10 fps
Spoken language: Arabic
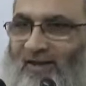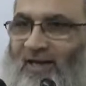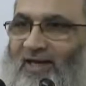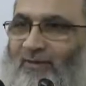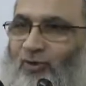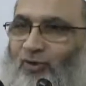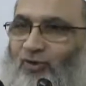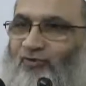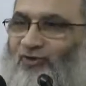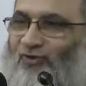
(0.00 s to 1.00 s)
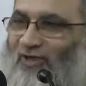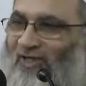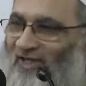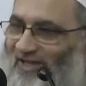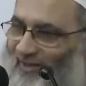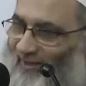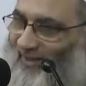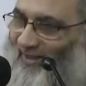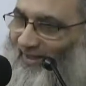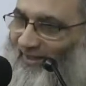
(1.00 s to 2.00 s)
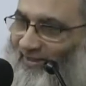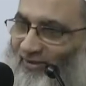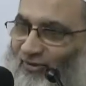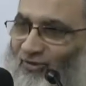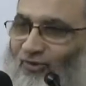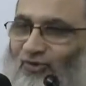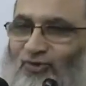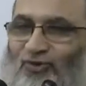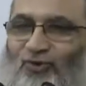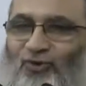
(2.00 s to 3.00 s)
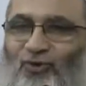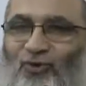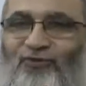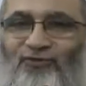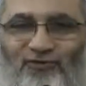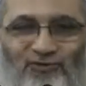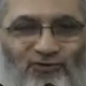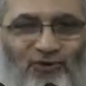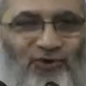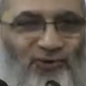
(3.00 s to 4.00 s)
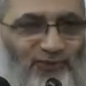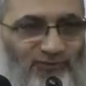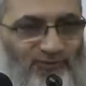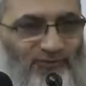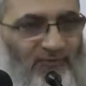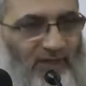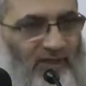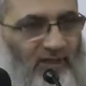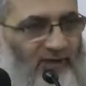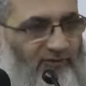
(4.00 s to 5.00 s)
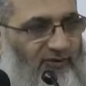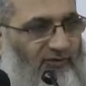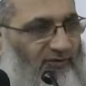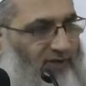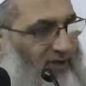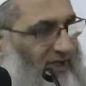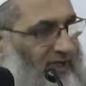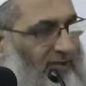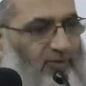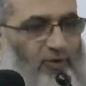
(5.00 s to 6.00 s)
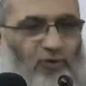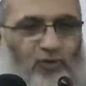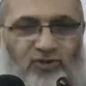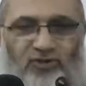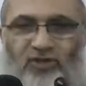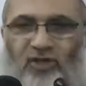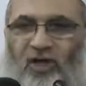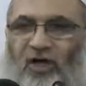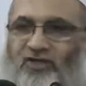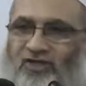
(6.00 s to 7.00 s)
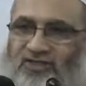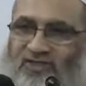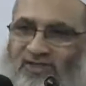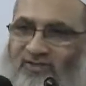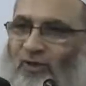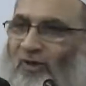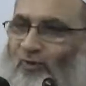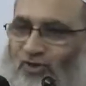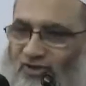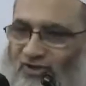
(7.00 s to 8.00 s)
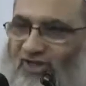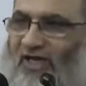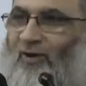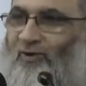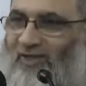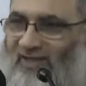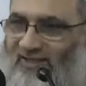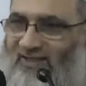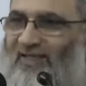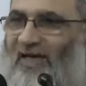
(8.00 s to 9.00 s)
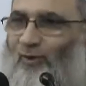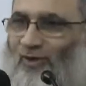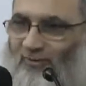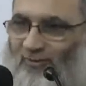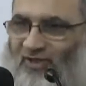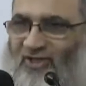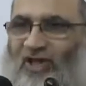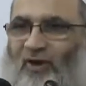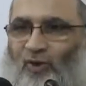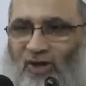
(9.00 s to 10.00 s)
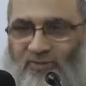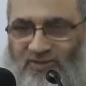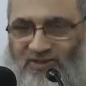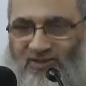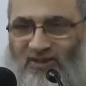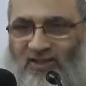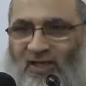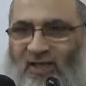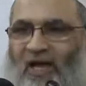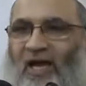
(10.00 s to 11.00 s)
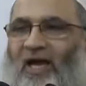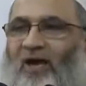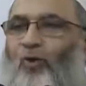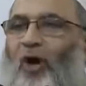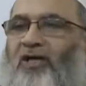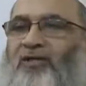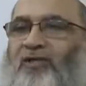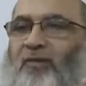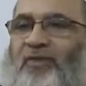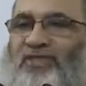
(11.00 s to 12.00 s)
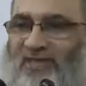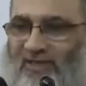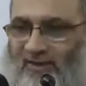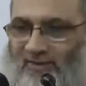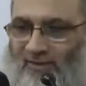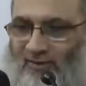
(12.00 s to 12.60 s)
احنا موجودين في الدنيا هنا ايه يا اخوانا ضيوف ضيوف في فينا اللي بيقعد عشر سنين أو عشرين أو ثلاثين أو أربعين أو خمسين أو حتى مئة سنة